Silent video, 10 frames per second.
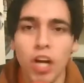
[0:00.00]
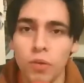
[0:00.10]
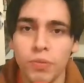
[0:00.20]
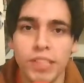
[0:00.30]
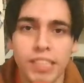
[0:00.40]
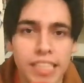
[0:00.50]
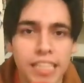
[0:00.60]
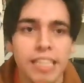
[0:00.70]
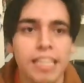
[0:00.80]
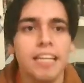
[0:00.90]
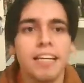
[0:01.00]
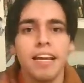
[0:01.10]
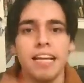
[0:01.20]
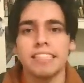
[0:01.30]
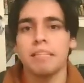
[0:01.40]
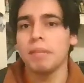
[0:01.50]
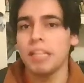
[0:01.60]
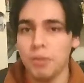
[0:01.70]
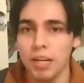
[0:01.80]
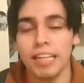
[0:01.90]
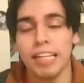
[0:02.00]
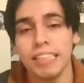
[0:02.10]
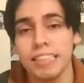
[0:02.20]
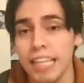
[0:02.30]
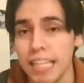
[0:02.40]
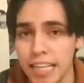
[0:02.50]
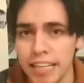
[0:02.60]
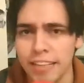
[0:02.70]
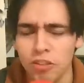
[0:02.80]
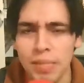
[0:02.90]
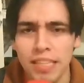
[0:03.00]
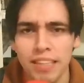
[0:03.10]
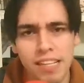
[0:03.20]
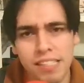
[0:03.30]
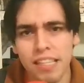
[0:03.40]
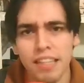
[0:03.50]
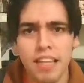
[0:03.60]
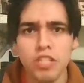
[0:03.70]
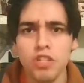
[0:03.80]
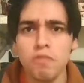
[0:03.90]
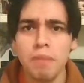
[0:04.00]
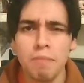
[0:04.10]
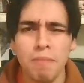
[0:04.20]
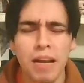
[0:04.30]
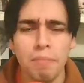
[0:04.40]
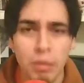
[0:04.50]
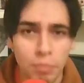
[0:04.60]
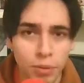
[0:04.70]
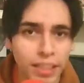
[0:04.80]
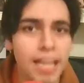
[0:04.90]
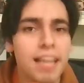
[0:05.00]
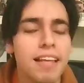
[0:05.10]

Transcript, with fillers: Steel, esta película que saliera en el 2013 de Superman. Pero ¿por qué es